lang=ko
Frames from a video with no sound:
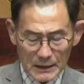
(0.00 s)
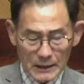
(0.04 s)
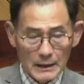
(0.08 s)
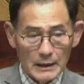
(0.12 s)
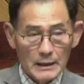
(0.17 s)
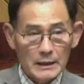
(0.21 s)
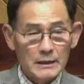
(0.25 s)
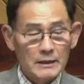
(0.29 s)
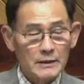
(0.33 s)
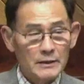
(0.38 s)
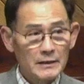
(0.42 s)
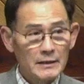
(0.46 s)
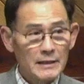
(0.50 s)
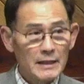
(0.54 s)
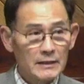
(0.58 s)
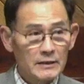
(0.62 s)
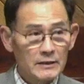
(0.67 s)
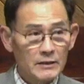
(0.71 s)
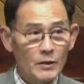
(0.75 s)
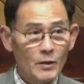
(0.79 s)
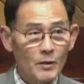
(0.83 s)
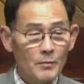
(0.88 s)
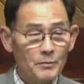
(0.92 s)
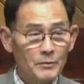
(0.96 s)
그러나
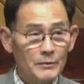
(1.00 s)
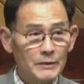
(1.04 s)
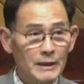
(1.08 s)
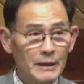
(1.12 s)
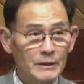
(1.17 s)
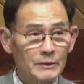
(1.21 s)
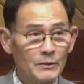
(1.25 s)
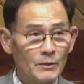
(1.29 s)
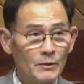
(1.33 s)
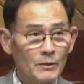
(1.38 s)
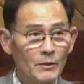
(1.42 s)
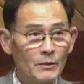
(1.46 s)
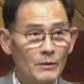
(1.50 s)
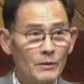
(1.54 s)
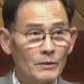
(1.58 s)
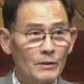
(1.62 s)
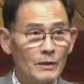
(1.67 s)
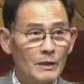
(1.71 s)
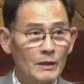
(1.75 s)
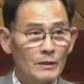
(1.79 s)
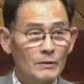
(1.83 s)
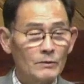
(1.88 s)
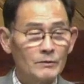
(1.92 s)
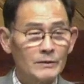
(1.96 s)
그것보다도
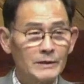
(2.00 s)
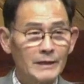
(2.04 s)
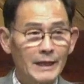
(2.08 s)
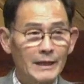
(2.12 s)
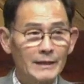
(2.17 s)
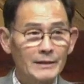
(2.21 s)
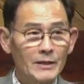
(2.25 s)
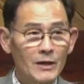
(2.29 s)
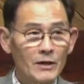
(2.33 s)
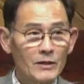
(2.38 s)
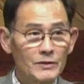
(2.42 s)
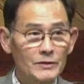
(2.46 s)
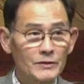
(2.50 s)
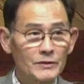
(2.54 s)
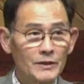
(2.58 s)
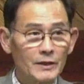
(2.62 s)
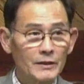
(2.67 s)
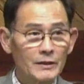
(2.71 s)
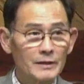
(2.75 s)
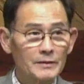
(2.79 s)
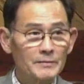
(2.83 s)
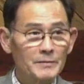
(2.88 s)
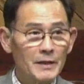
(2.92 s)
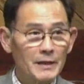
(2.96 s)
우리가
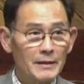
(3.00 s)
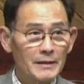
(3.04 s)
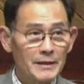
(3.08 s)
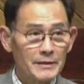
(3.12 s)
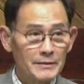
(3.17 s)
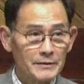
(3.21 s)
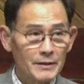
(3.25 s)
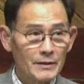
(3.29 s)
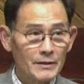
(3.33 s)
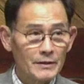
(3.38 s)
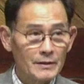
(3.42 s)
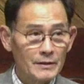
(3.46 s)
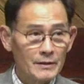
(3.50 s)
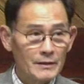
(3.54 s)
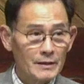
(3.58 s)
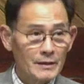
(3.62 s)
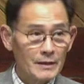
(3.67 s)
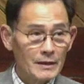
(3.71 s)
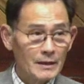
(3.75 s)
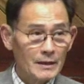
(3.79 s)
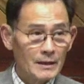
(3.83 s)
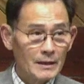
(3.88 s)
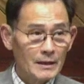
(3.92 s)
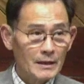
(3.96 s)
영적인 면에서
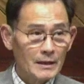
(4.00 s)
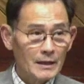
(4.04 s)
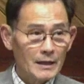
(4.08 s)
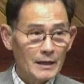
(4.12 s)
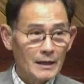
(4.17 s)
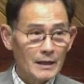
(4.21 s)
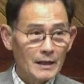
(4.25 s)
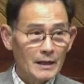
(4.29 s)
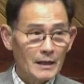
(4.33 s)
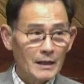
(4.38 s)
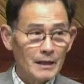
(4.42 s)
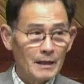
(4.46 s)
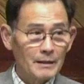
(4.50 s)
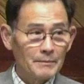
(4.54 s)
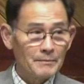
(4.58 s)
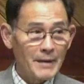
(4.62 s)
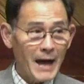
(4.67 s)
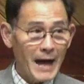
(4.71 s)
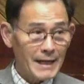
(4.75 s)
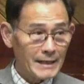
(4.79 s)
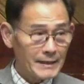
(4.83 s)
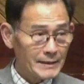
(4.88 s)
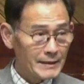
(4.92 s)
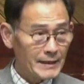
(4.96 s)
어,
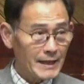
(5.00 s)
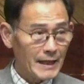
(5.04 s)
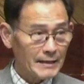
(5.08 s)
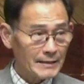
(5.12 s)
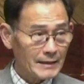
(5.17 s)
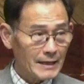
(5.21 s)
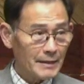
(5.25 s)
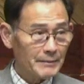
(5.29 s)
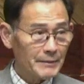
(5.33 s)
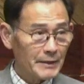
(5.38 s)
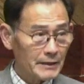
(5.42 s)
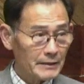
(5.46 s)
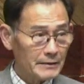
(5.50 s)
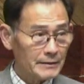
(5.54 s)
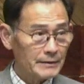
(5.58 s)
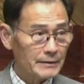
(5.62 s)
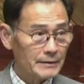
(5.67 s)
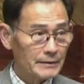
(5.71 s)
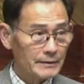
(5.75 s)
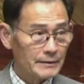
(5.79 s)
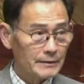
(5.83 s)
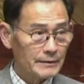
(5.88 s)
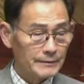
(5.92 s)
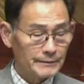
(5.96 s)
방치한다면
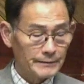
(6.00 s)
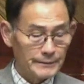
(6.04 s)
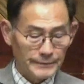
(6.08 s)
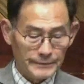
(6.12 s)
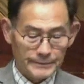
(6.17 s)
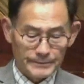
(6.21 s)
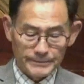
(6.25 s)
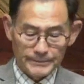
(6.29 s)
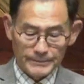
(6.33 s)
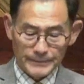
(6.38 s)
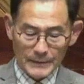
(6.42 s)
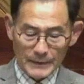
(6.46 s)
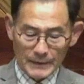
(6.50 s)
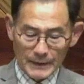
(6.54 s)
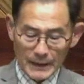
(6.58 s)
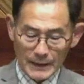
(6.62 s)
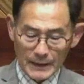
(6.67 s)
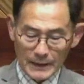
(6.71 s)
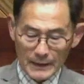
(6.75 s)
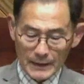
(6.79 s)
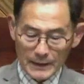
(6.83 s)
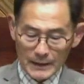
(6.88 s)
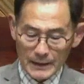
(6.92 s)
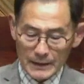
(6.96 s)

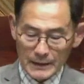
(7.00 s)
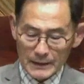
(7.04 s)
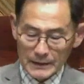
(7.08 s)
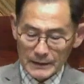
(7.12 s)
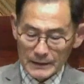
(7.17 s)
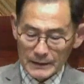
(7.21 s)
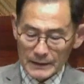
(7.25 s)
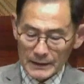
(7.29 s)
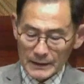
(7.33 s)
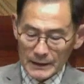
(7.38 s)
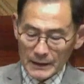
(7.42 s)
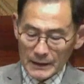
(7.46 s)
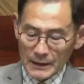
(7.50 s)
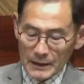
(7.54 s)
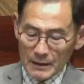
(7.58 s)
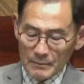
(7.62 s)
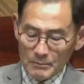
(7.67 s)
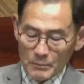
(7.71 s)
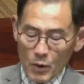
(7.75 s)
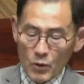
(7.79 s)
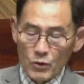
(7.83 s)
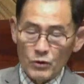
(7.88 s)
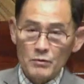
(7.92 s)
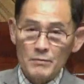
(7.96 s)
아,
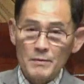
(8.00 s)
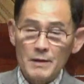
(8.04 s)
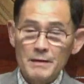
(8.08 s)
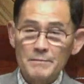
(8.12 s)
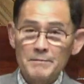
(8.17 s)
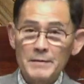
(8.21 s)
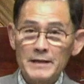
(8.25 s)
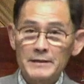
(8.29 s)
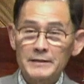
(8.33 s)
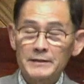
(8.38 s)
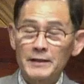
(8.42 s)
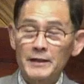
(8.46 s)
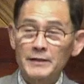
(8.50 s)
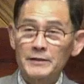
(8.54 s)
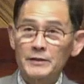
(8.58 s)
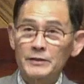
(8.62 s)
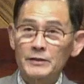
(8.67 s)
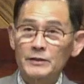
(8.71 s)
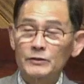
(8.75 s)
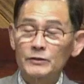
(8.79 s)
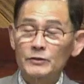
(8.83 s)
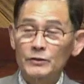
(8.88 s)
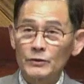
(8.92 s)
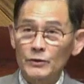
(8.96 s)
복음의
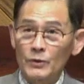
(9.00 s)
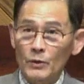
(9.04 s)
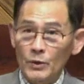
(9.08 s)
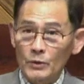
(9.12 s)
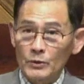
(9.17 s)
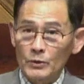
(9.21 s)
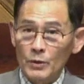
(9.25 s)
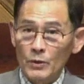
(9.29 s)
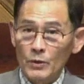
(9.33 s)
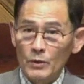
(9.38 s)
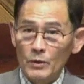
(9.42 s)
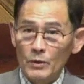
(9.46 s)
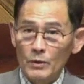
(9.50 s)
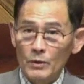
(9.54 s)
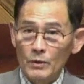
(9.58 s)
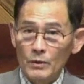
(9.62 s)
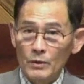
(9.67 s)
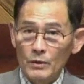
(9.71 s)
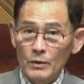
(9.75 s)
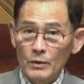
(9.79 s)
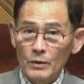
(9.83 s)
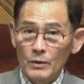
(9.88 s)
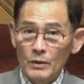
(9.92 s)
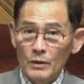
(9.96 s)
메시지를 듣고도
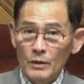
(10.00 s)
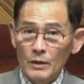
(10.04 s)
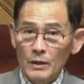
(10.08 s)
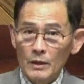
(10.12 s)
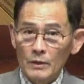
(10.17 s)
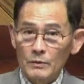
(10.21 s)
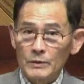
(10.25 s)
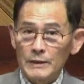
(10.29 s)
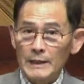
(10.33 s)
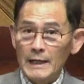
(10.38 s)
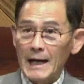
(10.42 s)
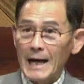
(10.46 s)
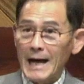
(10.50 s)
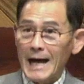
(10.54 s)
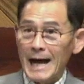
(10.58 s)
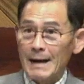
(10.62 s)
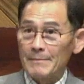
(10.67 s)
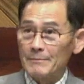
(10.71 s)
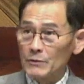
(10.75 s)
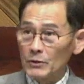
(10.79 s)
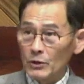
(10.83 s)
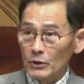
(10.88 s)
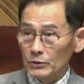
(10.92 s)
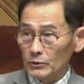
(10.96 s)
우리가
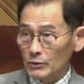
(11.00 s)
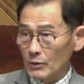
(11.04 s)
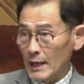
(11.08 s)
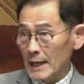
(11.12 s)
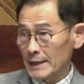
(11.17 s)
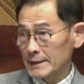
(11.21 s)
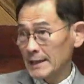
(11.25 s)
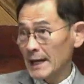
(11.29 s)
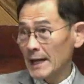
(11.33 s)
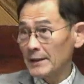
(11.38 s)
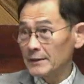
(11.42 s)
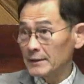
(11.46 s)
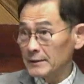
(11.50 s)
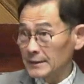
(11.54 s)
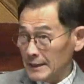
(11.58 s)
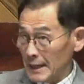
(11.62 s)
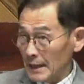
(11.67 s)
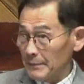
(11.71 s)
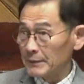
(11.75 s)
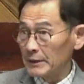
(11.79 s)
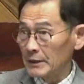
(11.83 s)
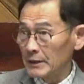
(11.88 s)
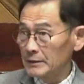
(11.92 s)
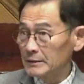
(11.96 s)
아무것도 하지
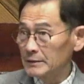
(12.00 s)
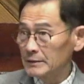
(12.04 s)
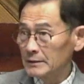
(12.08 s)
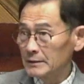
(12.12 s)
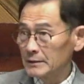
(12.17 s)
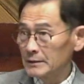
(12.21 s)
않는다면